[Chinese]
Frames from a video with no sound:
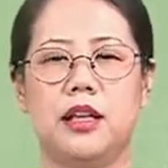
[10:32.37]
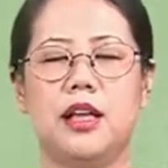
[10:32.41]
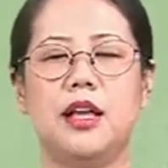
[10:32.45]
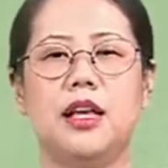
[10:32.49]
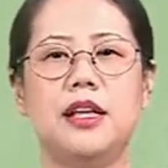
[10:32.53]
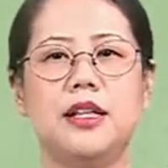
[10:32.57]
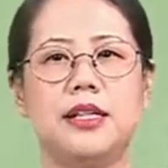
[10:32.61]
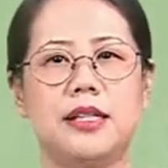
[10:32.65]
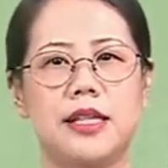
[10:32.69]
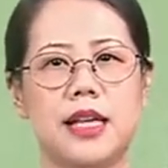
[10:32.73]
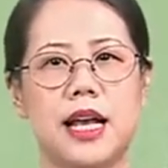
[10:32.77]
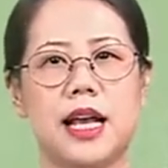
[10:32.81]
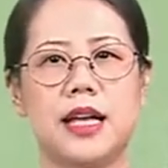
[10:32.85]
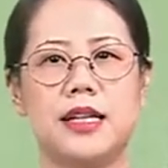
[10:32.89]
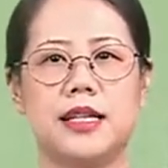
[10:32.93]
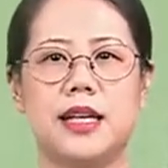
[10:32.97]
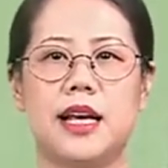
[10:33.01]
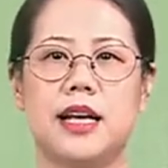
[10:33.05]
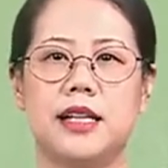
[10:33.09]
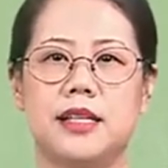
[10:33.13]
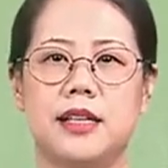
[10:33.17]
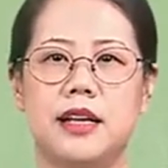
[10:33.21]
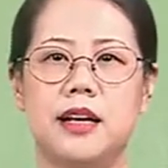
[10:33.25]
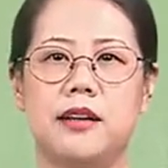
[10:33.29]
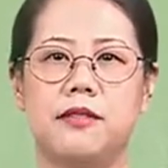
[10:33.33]
恰恰
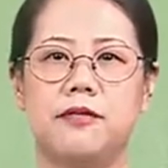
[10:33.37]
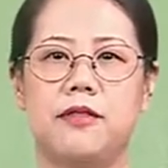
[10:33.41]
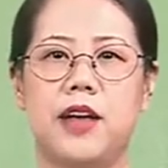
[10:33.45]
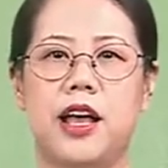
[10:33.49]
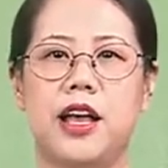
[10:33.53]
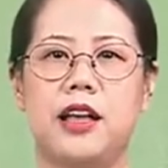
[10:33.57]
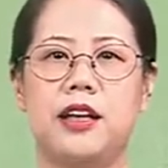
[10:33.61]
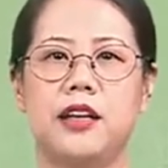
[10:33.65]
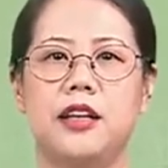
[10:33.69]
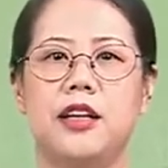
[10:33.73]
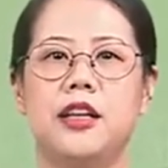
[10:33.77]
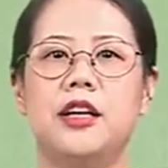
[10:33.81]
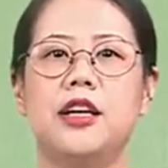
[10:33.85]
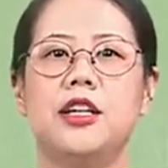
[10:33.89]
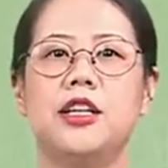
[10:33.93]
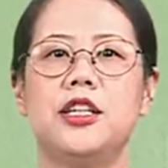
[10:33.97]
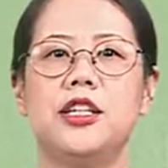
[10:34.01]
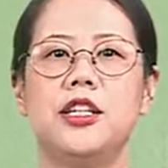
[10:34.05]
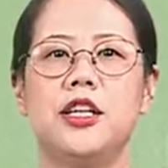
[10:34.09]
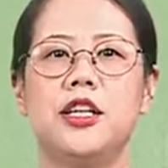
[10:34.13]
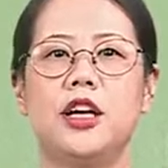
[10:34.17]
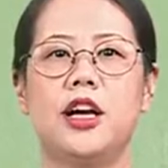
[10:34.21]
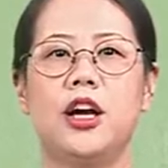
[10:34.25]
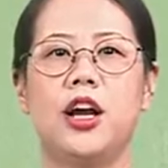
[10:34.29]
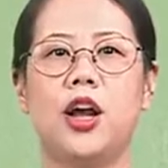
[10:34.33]
相反，
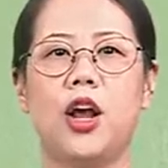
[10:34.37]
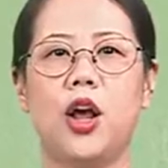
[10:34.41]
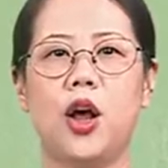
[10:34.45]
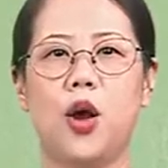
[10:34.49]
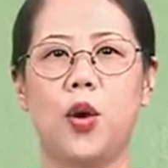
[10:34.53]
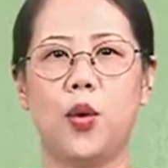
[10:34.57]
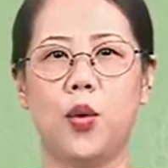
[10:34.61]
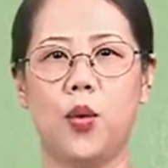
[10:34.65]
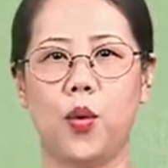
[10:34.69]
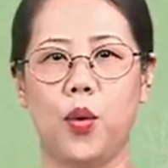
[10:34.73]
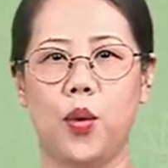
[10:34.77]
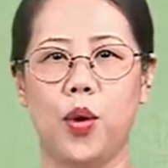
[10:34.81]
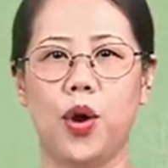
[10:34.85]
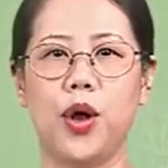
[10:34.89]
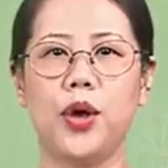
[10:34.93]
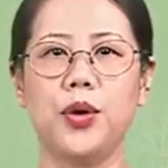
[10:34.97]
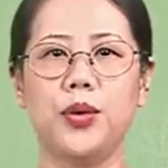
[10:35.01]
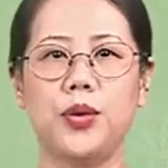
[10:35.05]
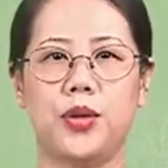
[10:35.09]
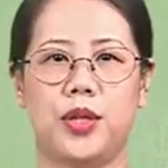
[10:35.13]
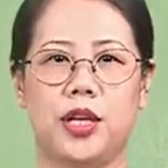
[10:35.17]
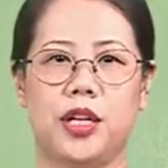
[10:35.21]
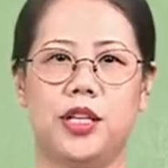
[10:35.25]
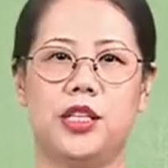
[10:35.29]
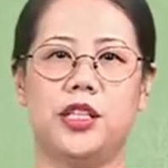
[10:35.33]
是国语的
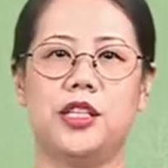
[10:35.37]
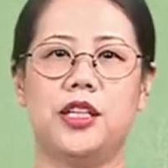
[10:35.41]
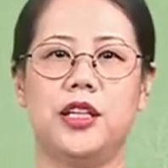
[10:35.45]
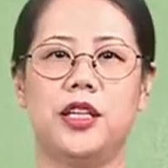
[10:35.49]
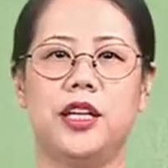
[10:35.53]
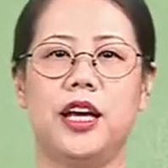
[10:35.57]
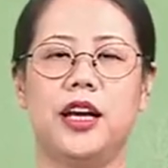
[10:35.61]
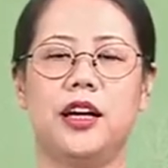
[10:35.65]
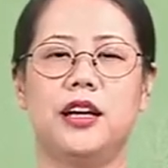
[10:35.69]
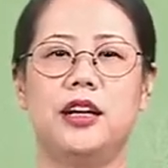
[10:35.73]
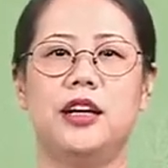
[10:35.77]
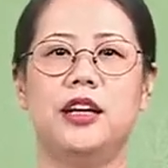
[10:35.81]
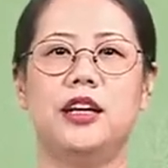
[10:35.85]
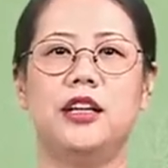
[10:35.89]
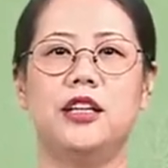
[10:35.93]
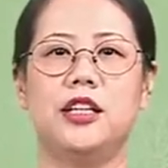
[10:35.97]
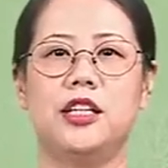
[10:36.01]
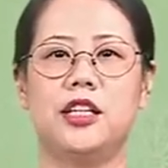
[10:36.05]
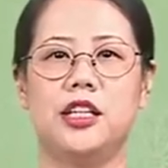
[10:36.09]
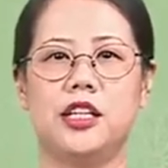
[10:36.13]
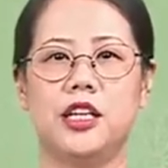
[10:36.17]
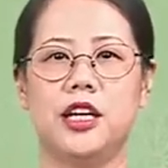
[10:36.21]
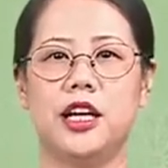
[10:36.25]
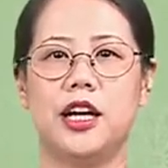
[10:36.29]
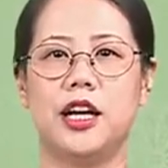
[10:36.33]
制定
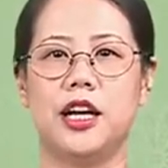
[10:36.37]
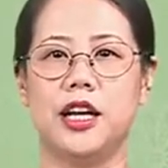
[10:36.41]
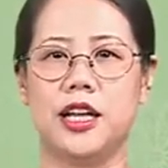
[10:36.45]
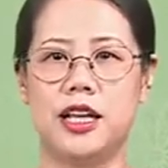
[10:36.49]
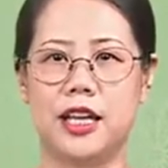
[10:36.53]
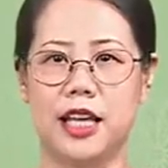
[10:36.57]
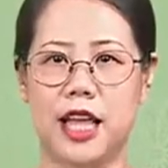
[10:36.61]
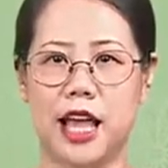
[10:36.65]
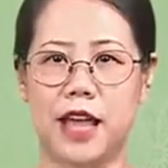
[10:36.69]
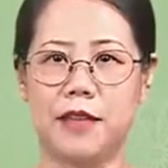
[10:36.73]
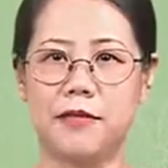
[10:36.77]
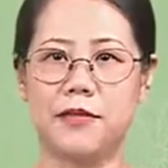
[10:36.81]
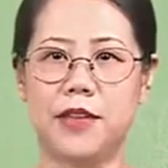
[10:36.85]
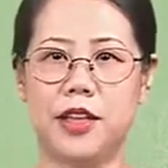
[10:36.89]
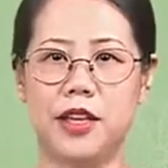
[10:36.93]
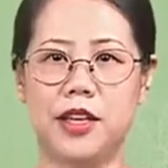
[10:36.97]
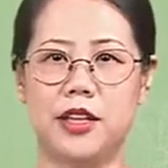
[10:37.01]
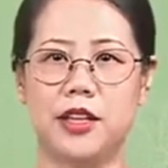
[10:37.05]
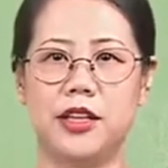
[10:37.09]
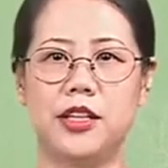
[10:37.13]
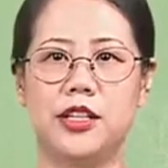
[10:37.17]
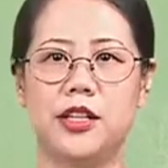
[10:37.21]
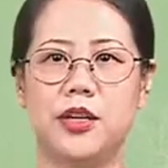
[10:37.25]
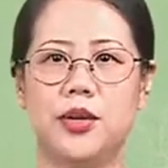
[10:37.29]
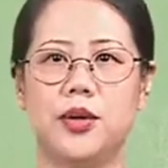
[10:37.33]
使言文一
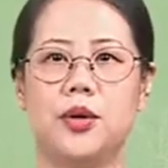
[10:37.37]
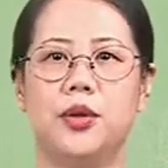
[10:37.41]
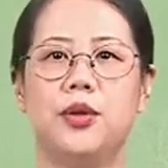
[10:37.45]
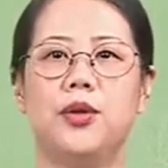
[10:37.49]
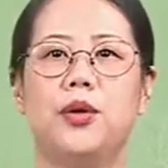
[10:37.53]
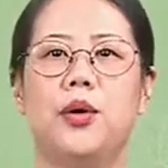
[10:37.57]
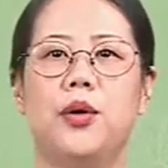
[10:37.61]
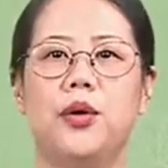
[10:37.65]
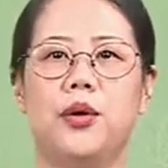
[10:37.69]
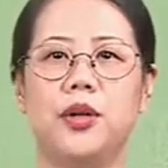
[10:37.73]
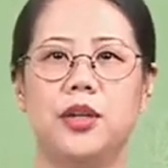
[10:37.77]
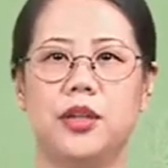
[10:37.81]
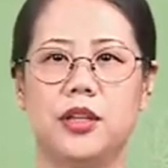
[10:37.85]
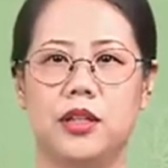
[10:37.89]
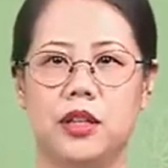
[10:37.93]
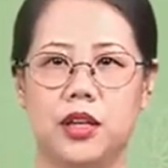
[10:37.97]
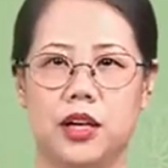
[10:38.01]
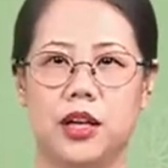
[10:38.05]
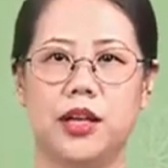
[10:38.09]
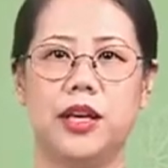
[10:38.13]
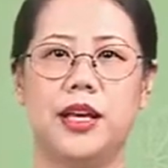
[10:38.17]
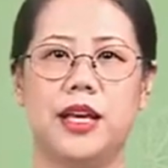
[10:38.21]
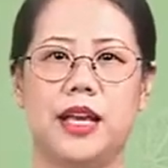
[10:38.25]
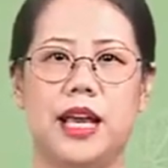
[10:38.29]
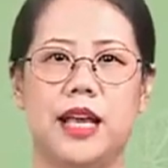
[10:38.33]
致运动得以
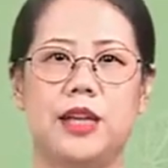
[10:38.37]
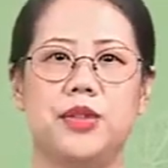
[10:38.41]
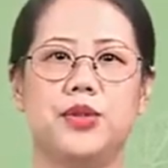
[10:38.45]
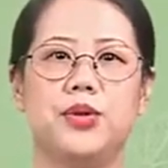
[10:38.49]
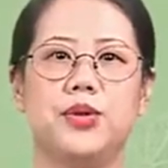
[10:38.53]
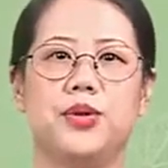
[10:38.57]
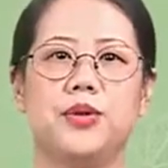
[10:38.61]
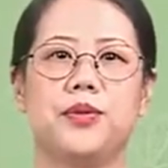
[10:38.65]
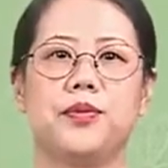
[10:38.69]
延续。